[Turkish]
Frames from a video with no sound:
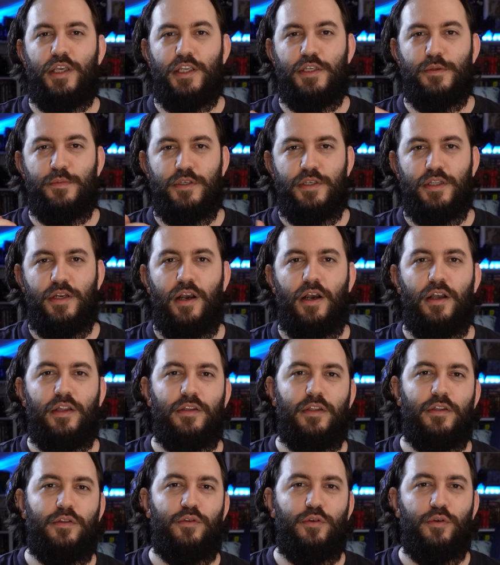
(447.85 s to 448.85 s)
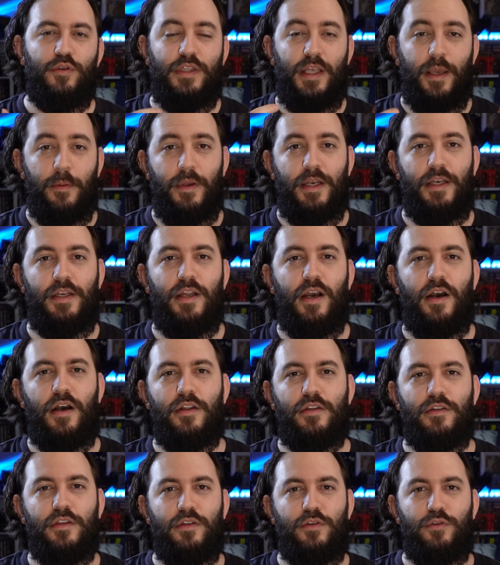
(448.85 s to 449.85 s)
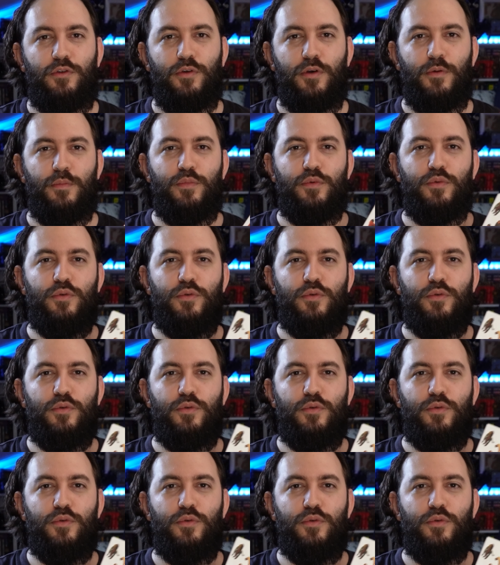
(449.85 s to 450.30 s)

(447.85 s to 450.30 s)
Geçmişini anlatıyor, temelini anlatıyor.